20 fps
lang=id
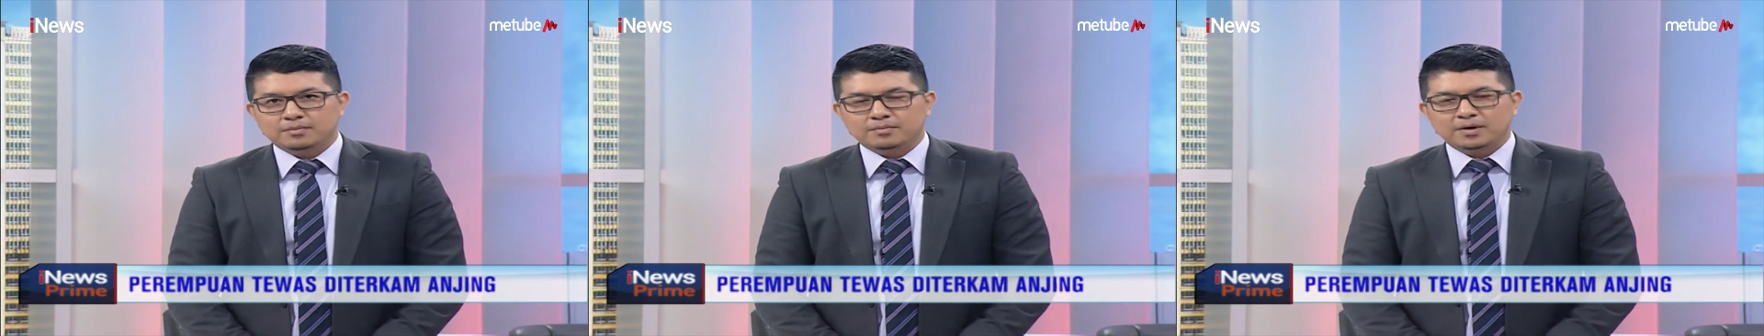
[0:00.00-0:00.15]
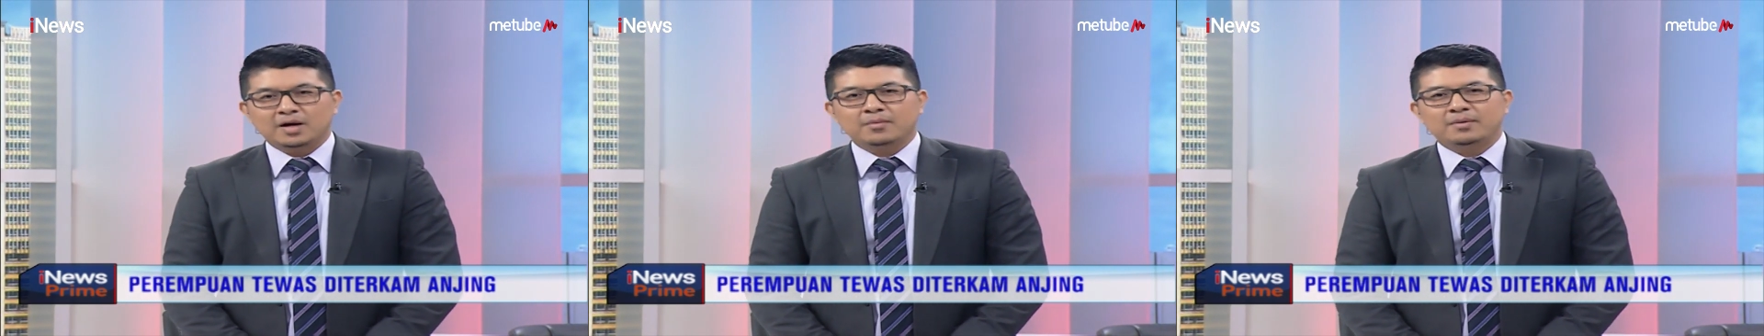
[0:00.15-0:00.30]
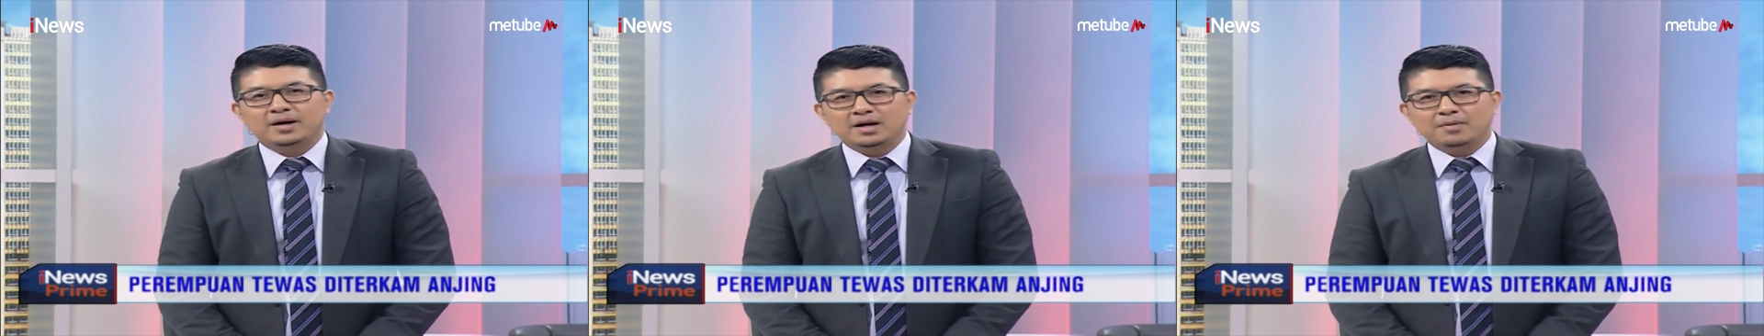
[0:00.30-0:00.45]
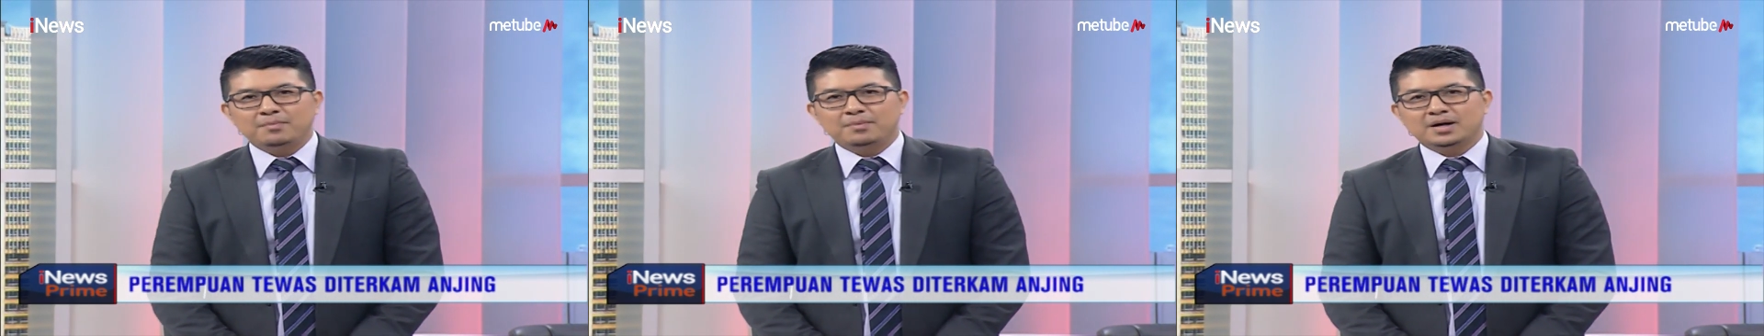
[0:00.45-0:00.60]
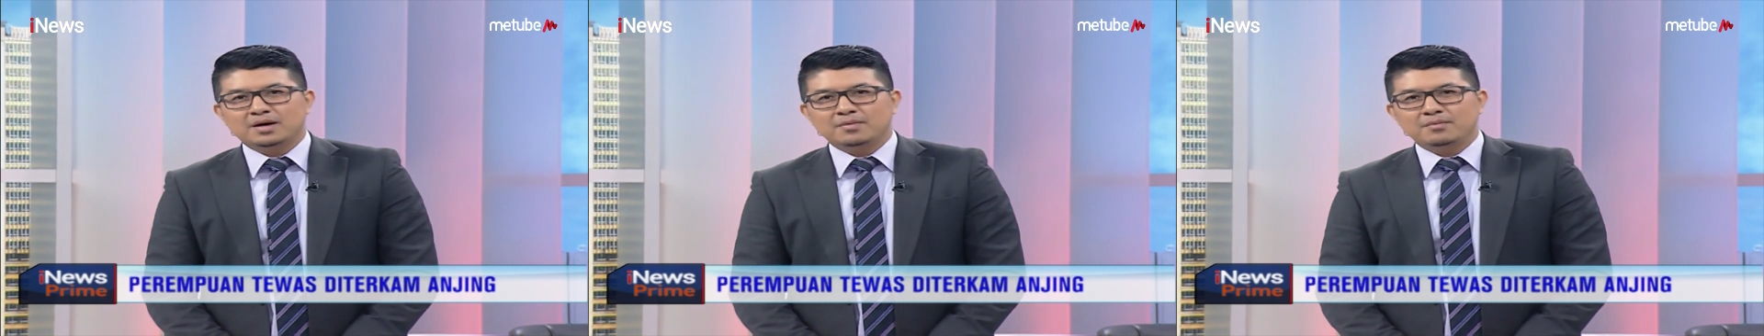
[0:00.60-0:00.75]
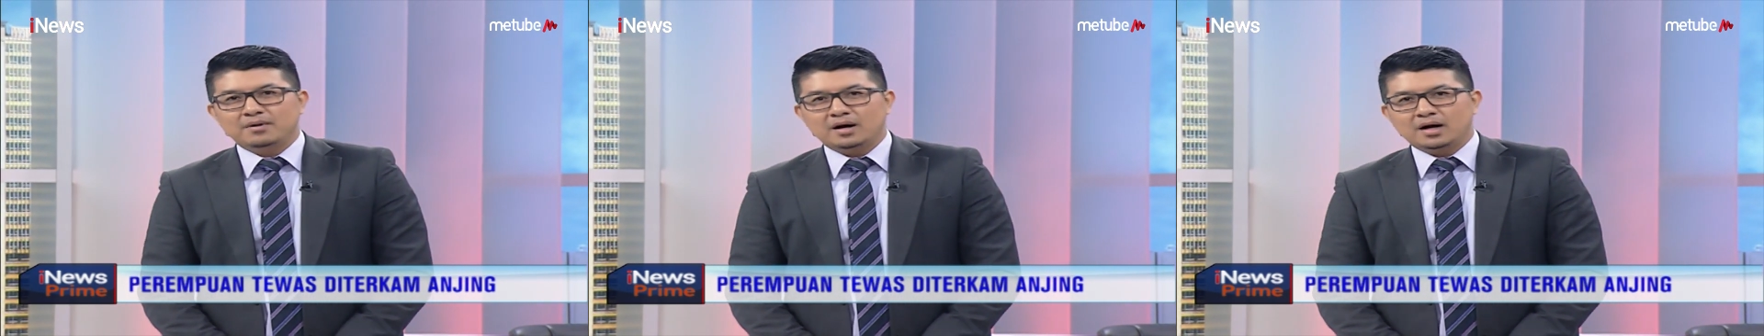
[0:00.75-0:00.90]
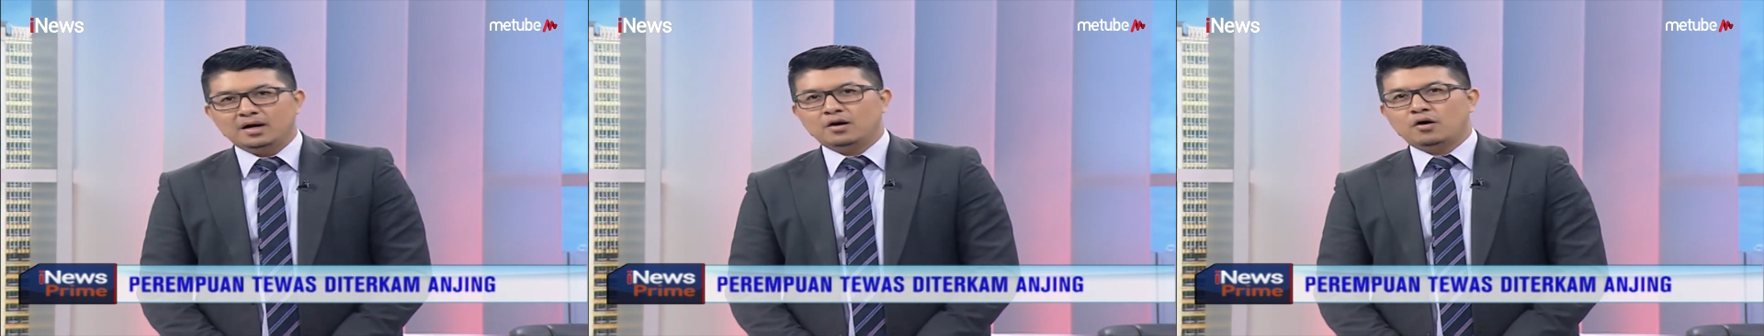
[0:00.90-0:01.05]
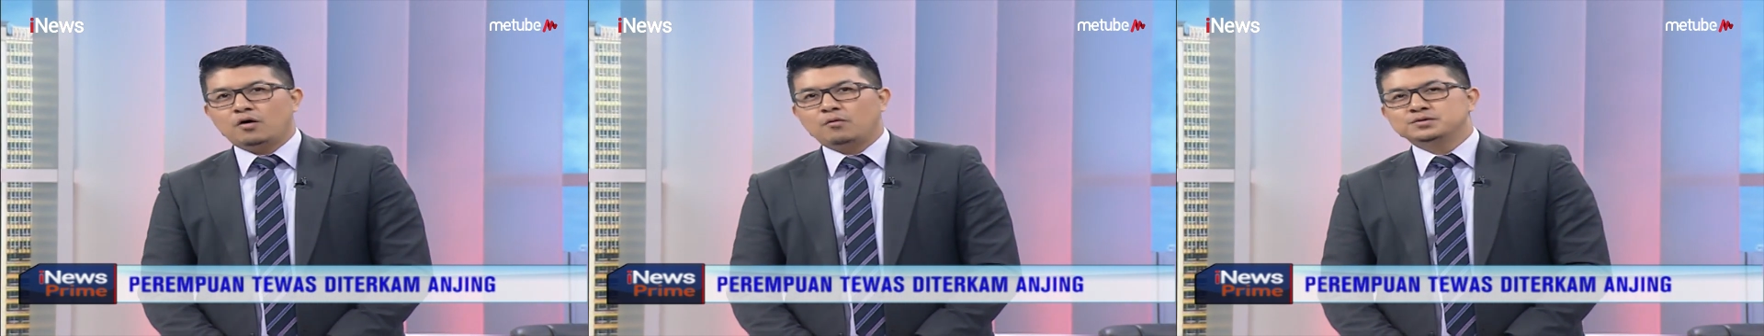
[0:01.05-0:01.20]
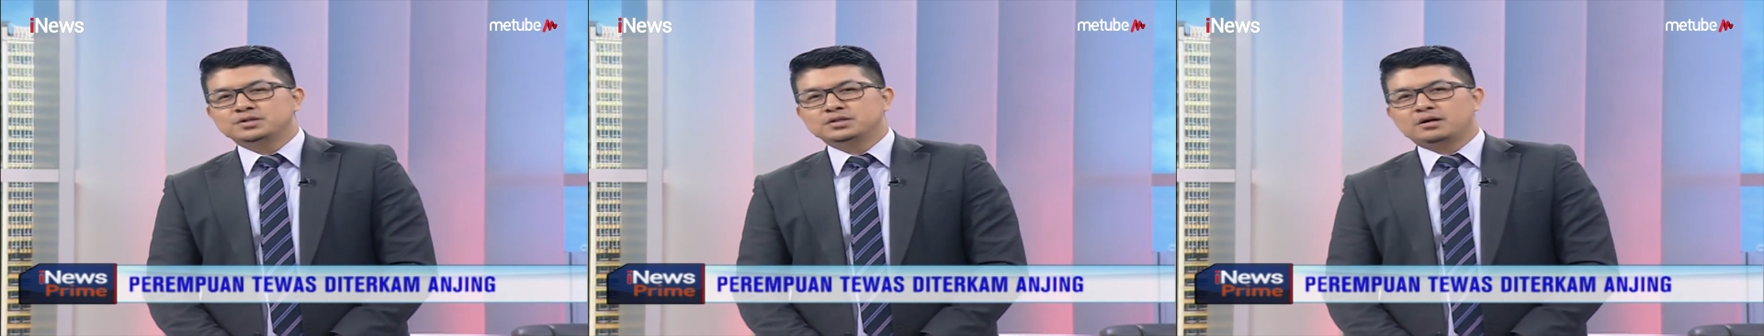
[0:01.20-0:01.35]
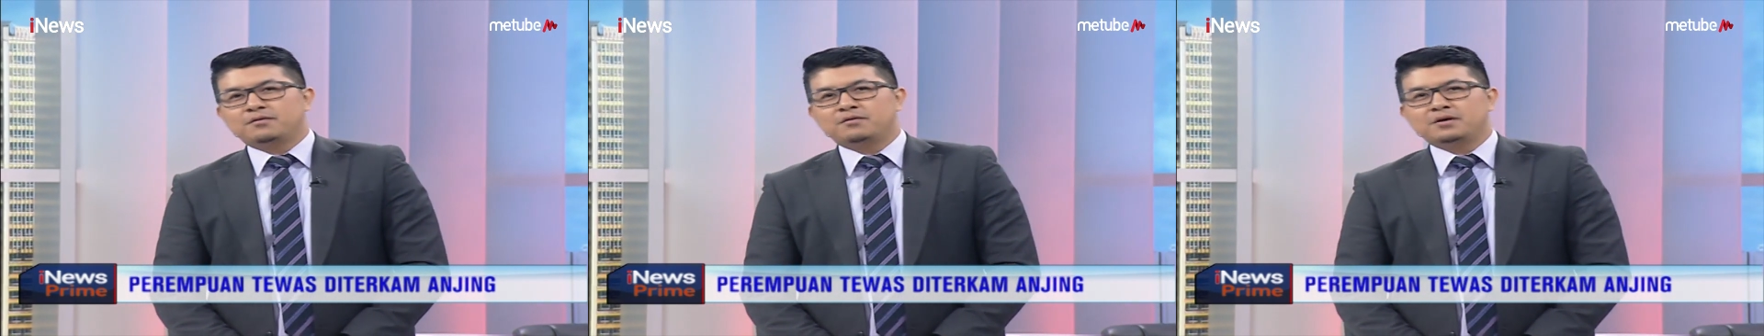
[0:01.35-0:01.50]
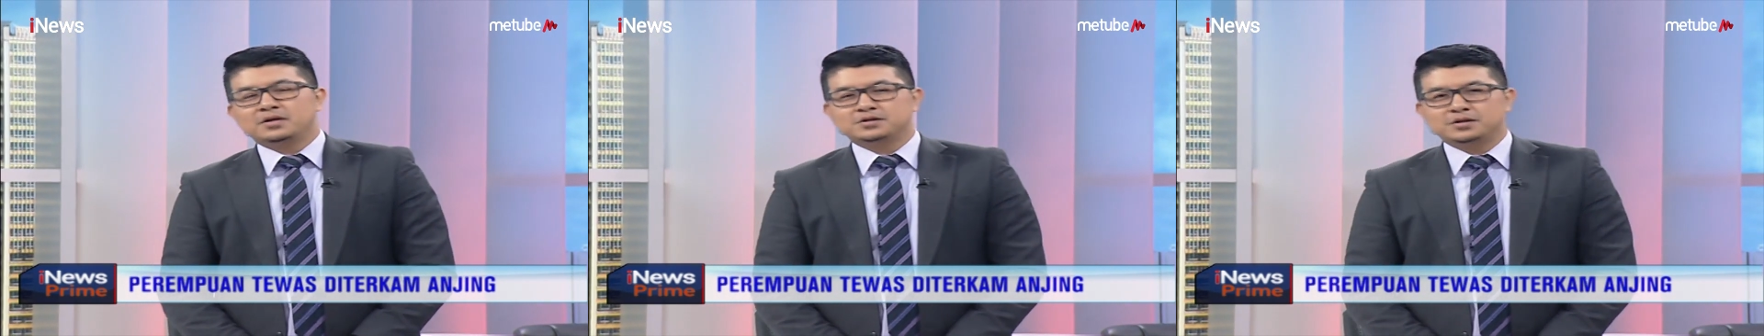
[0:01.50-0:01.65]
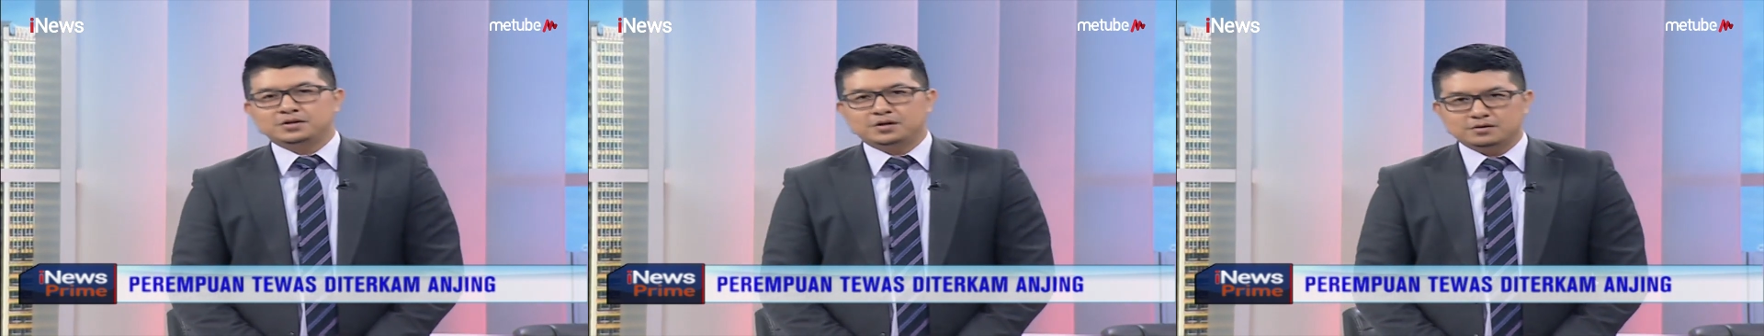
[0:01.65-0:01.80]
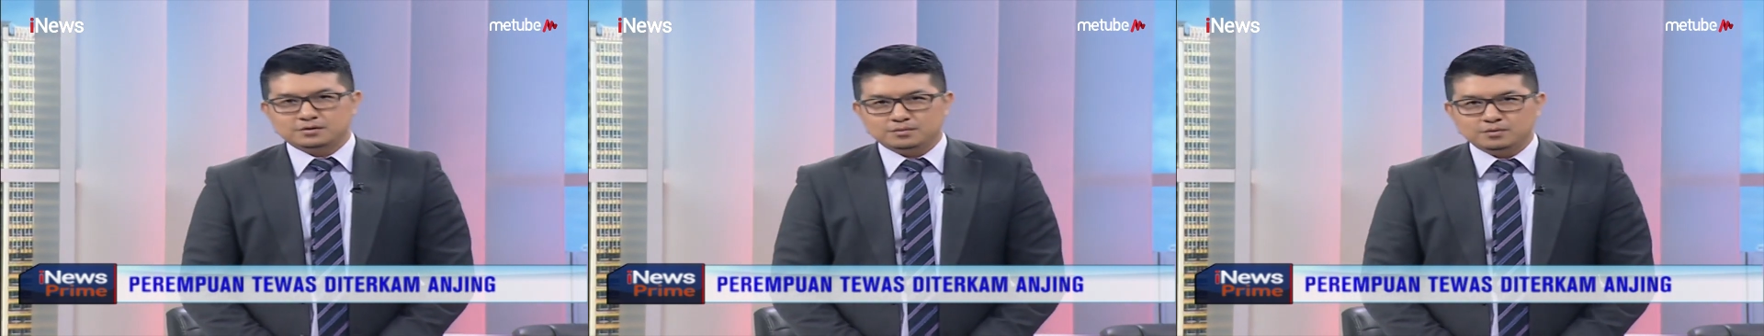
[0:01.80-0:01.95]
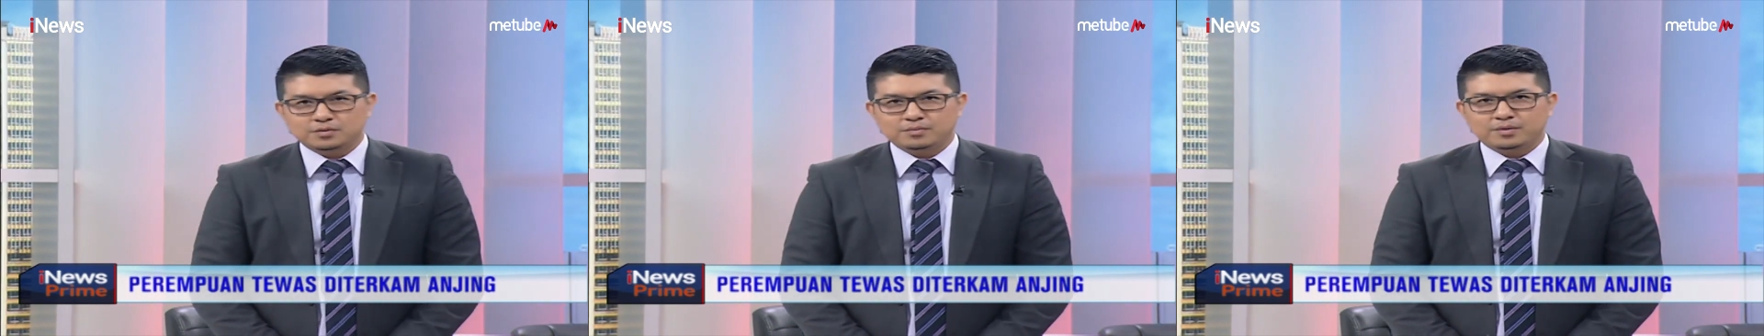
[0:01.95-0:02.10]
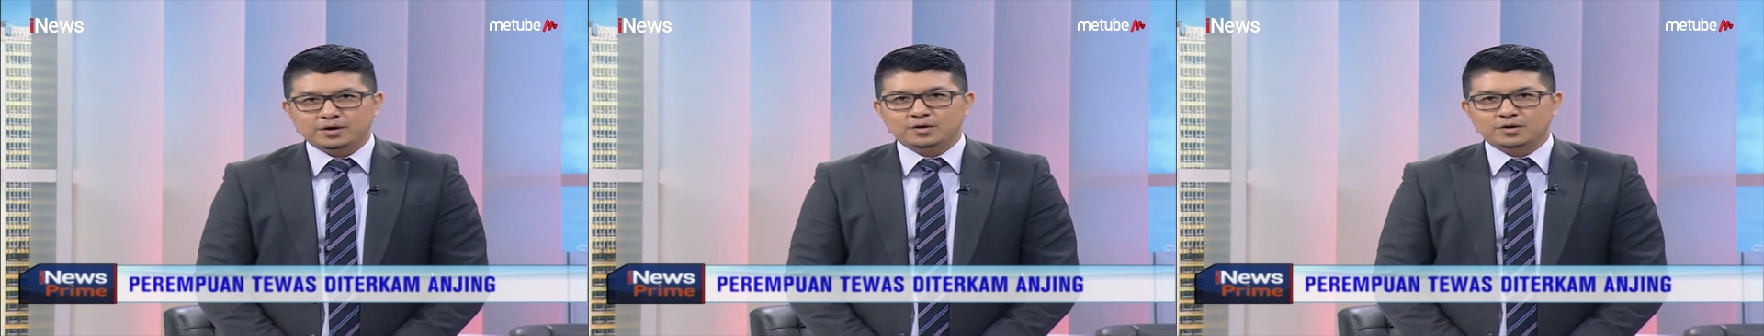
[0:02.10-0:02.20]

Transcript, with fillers: Bagaimana perkembangan observasi tersebut?